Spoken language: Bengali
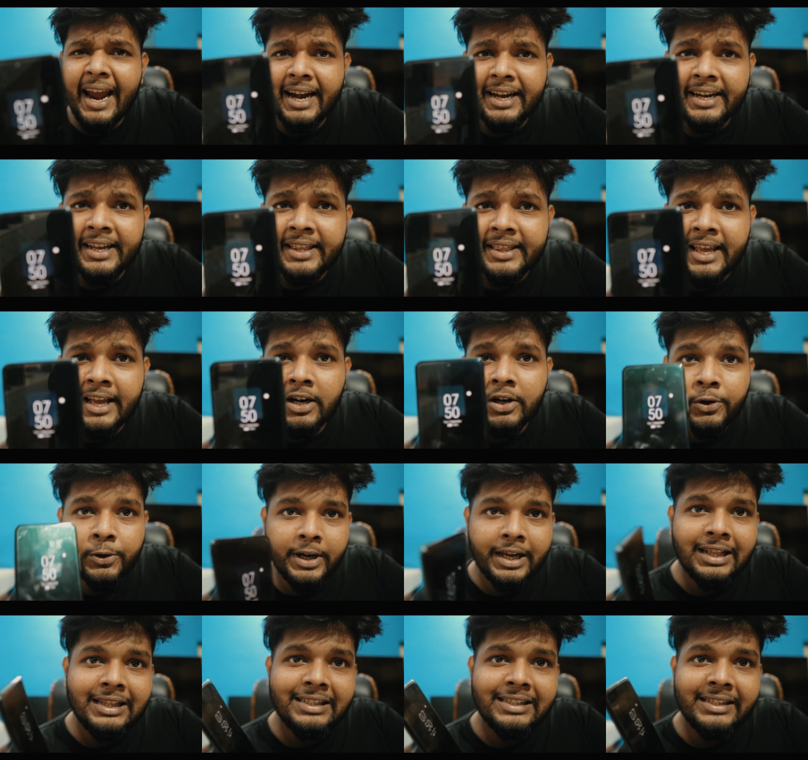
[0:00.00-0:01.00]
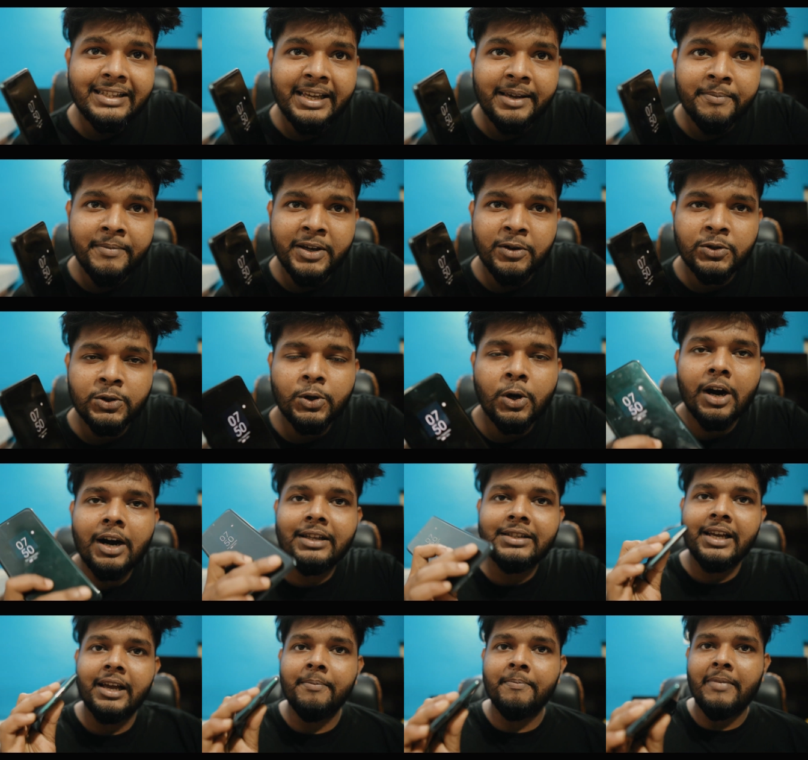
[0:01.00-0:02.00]
এটিতে ডুয়েল সিম ইউজ
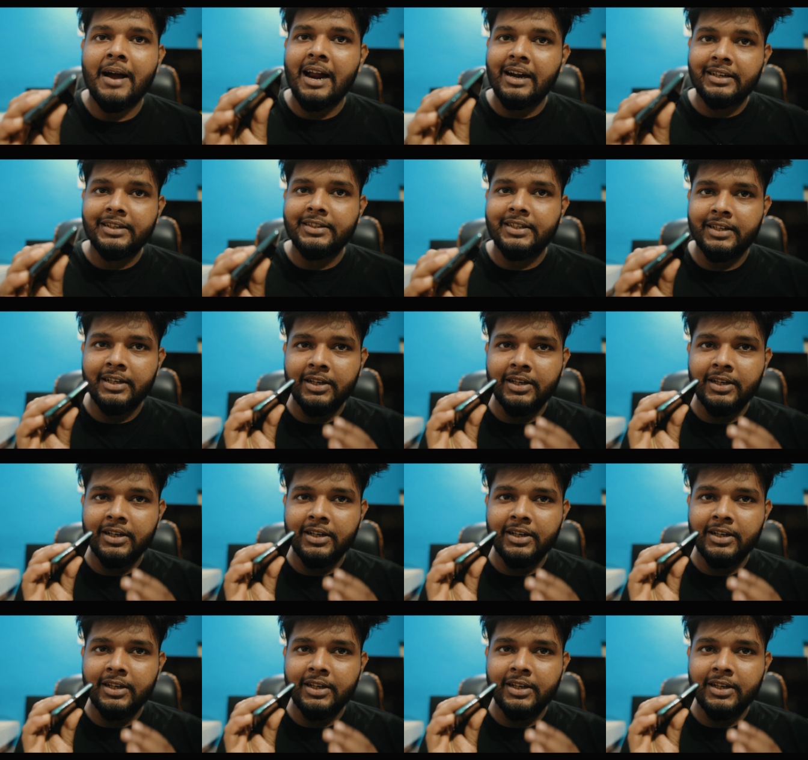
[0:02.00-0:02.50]
করা যায় বাট